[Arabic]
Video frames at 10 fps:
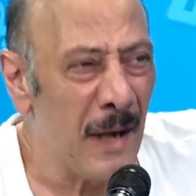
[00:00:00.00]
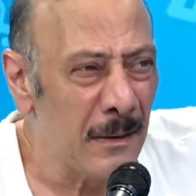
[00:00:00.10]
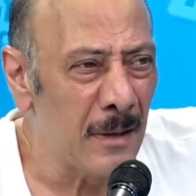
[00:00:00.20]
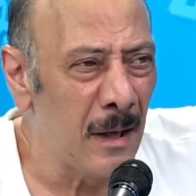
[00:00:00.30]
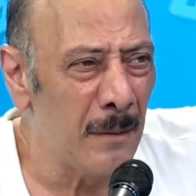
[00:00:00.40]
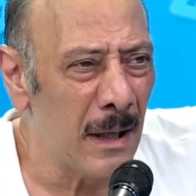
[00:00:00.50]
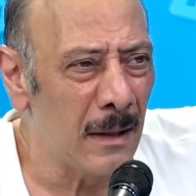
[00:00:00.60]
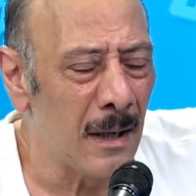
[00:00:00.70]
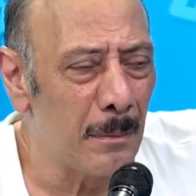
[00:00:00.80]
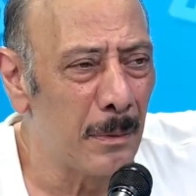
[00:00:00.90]
حتى شيء
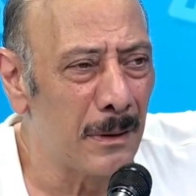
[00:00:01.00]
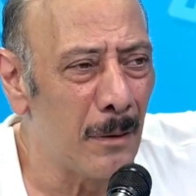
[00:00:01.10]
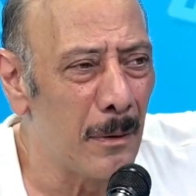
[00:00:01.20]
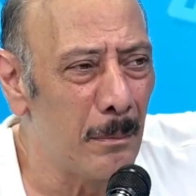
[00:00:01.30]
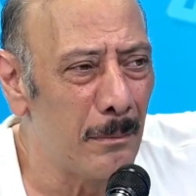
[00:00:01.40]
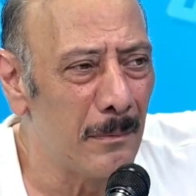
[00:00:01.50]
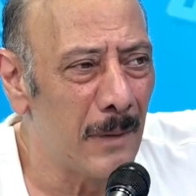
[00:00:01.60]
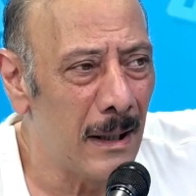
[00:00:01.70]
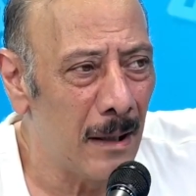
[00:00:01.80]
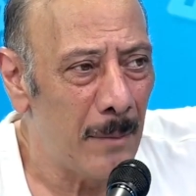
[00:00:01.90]
معناتها
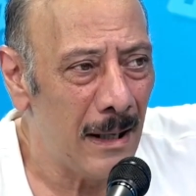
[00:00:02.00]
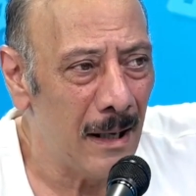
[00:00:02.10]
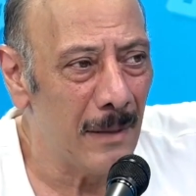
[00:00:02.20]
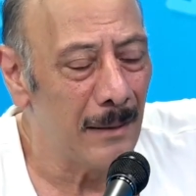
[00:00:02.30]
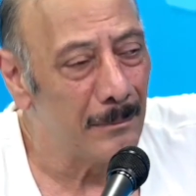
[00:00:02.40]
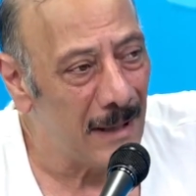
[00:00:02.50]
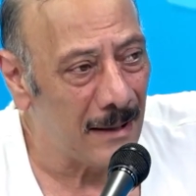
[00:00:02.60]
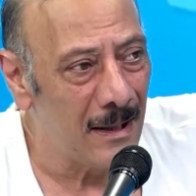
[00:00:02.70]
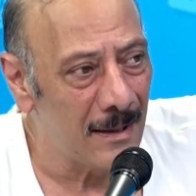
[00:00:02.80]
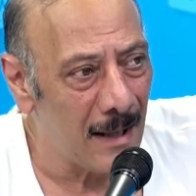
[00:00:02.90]
راغب علامه
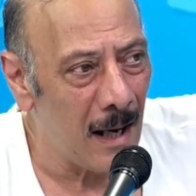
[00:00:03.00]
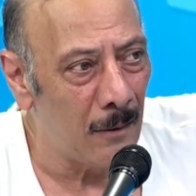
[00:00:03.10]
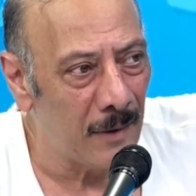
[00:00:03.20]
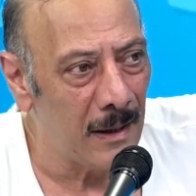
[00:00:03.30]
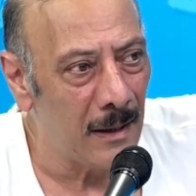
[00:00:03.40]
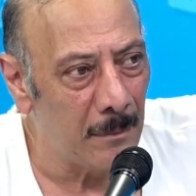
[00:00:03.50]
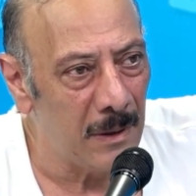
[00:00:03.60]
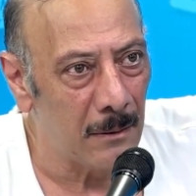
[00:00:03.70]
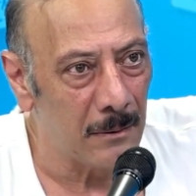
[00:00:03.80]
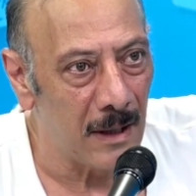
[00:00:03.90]
يعطيه صحه وفنان
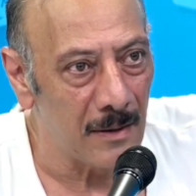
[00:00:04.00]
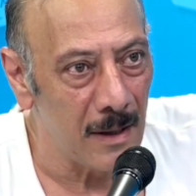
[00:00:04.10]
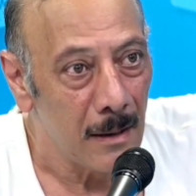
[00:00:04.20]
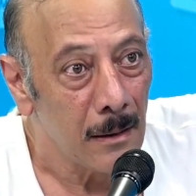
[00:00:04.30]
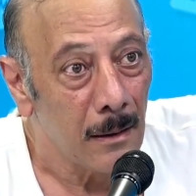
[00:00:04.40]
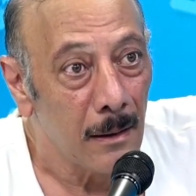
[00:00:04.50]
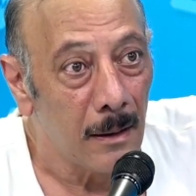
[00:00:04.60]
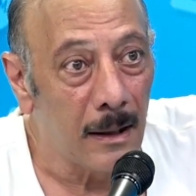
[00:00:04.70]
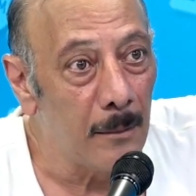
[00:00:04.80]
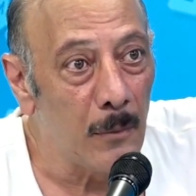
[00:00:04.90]
كبير شنو
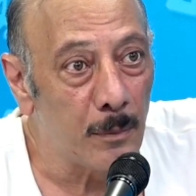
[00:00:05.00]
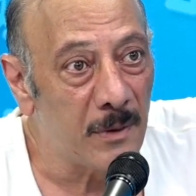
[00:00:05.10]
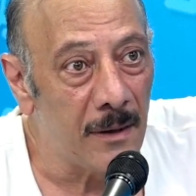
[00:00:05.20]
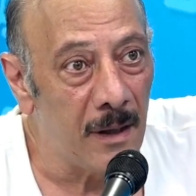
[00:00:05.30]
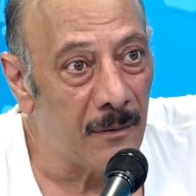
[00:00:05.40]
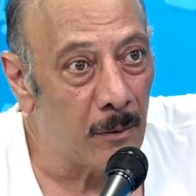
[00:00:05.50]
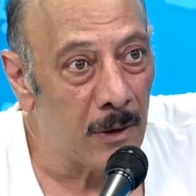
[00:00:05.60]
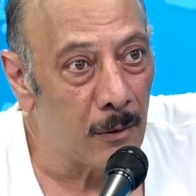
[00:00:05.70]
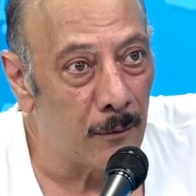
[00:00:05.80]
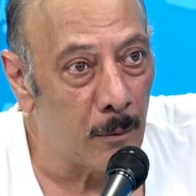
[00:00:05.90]
لكن مش باش يضيف راهو
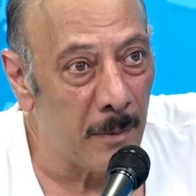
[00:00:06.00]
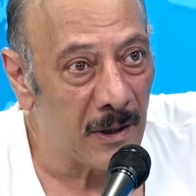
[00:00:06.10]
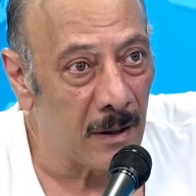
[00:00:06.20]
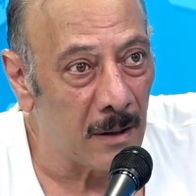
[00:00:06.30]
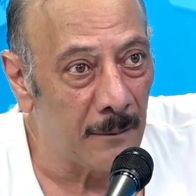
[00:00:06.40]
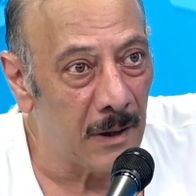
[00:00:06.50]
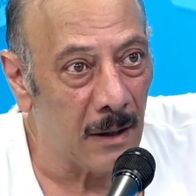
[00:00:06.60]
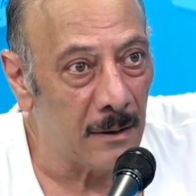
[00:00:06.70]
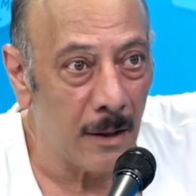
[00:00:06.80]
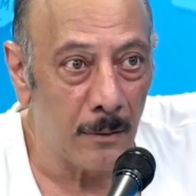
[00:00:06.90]
كي تشوفه مباشره في
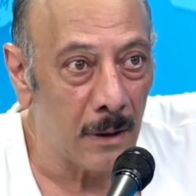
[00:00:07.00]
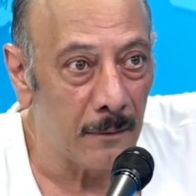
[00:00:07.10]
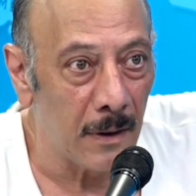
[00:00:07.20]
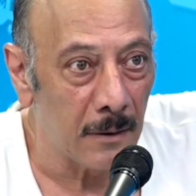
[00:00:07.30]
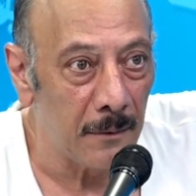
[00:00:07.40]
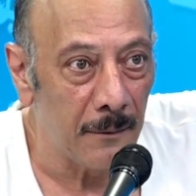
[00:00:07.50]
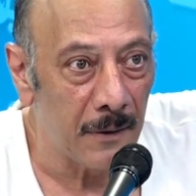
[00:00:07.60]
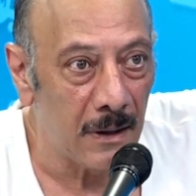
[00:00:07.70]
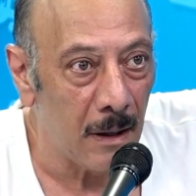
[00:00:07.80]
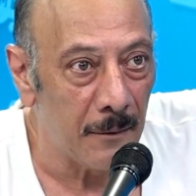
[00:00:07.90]
كرتاج ولا تفرج فيه في
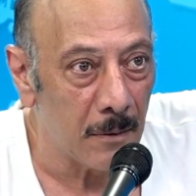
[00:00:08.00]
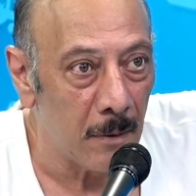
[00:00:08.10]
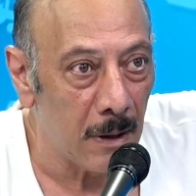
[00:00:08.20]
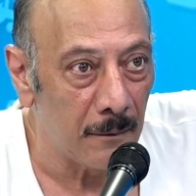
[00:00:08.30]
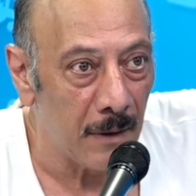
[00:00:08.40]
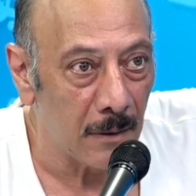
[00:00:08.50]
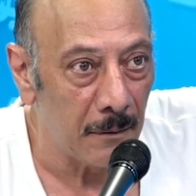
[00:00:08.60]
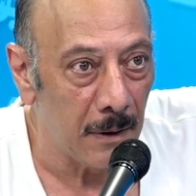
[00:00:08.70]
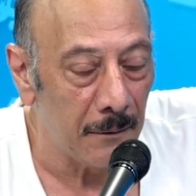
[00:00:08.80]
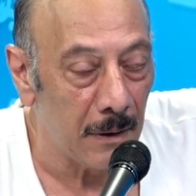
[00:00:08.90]
التلفز ولا تفرج
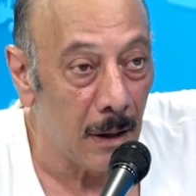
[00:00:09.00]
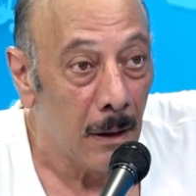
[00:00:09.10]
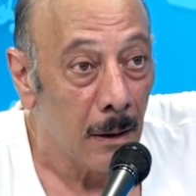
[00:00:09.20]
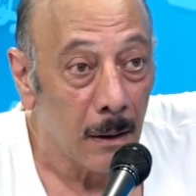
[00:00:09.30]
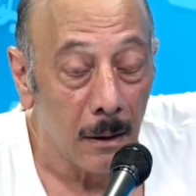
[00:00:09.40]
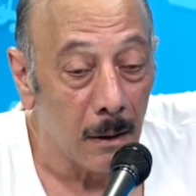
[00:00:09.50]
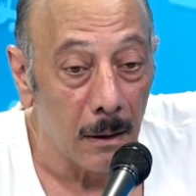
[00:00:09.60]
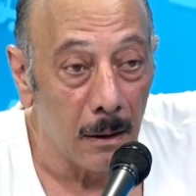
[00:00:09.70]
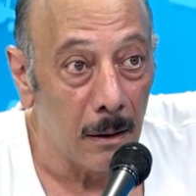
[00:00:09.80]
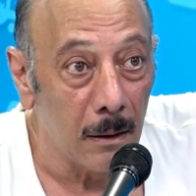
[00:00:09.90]
فيه في
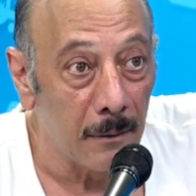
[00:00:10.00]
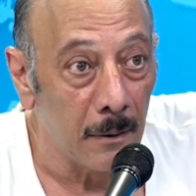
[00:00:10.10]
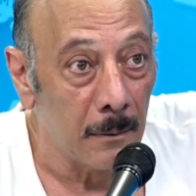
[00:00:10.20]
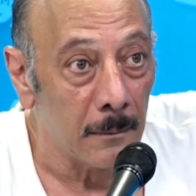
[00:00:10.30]
آه، هم يحضروا